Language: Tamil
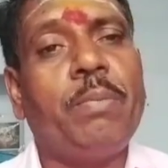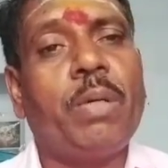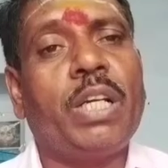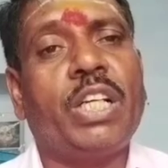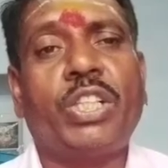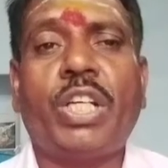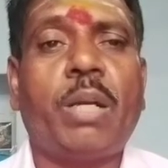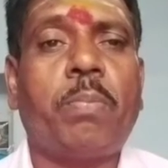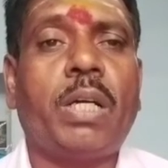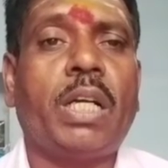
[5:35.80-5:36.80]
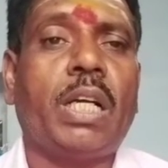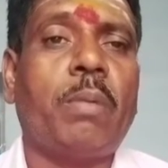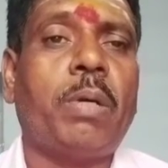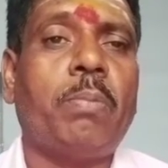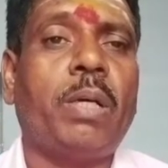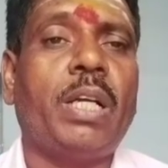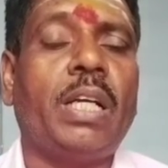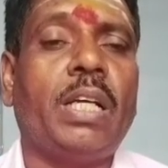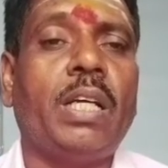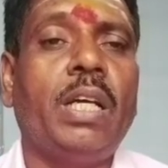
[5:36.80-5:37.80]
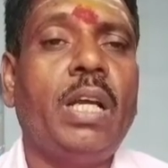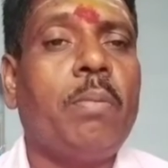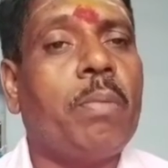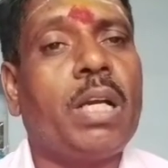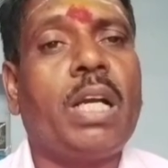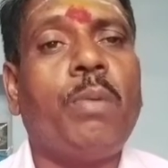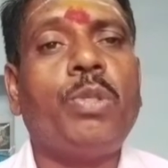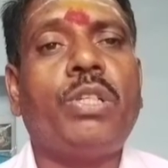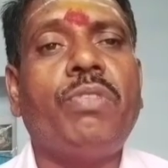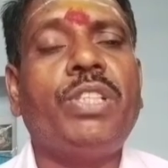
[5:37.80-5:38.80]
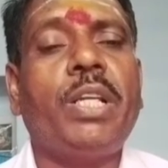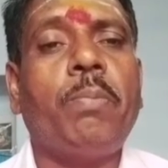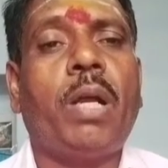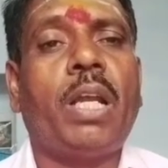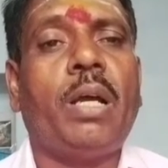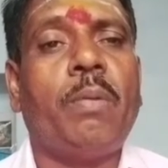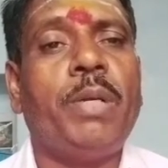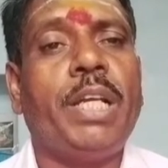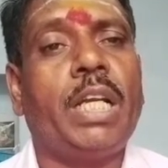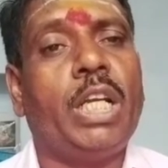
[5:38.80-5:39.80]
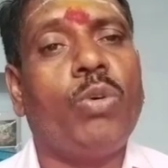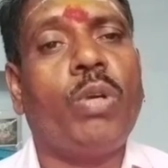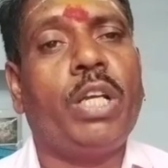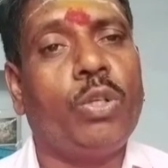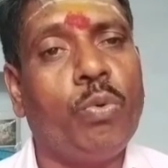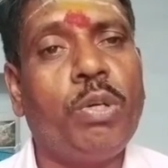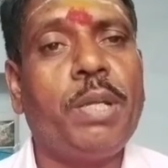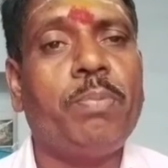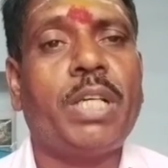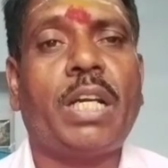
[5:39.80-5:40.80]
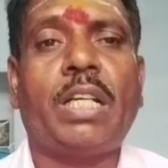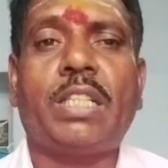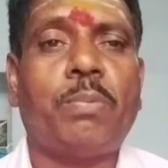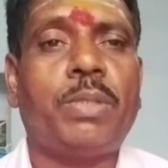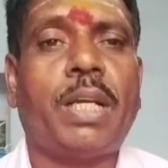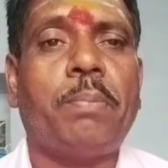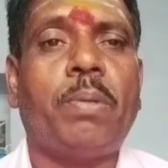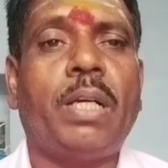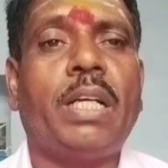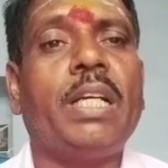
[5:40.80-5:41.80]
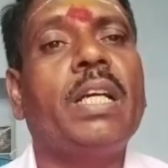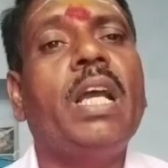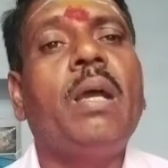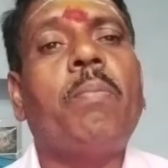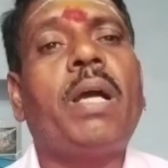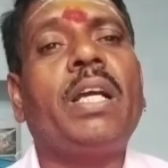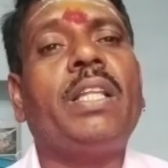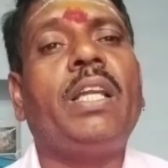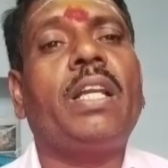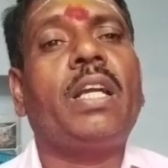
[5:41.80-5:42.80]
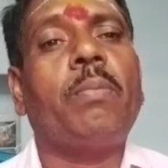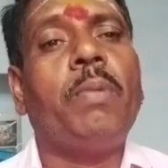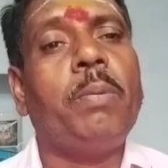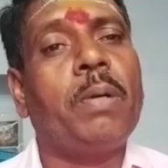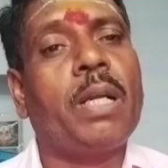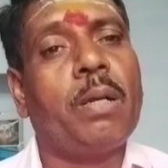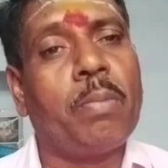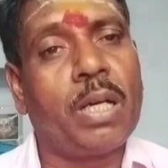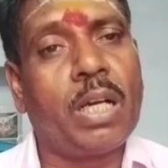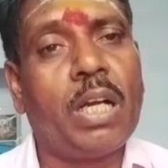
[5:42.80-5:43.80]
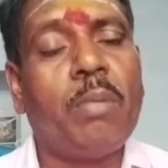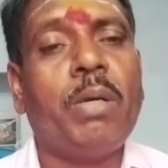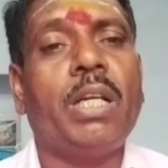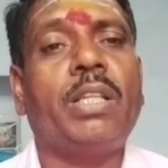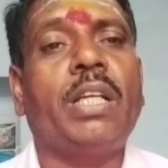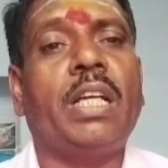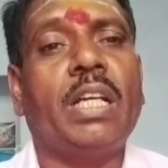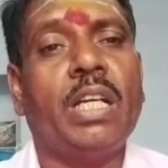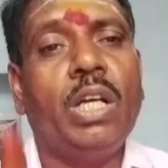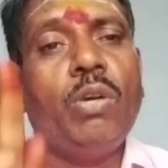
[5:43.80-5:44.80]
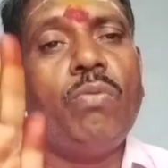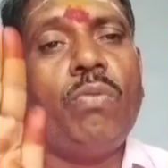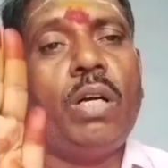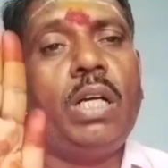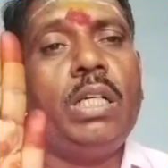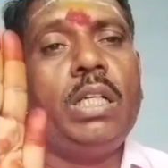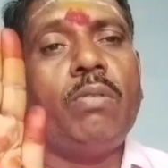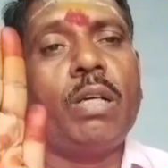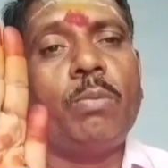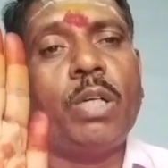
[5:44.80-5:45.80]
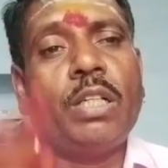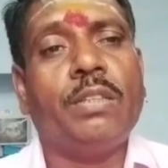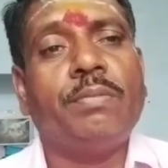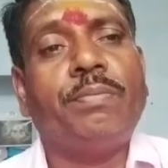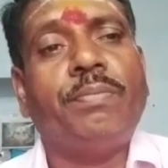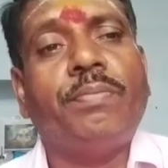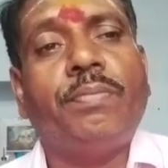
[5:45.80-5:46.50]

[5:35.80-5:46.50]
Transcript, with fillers: லைக் பண்ணுங்கள் ஷேர் பண்ணுங்கள் கமெண்ட் பண்ணுங்கள் மறக்காமல் சிவஸ்ரீ பாலா அப்படிங்கிற என்னுடைய யூடியூப் சேனலை சப்ஸ்கிரைப் பண்ணுங்கள் பக்கத்தில் இருக்க பில் பட்டனை மறக்காமல் அழுத்துங்க வாழ்க வளமுடன்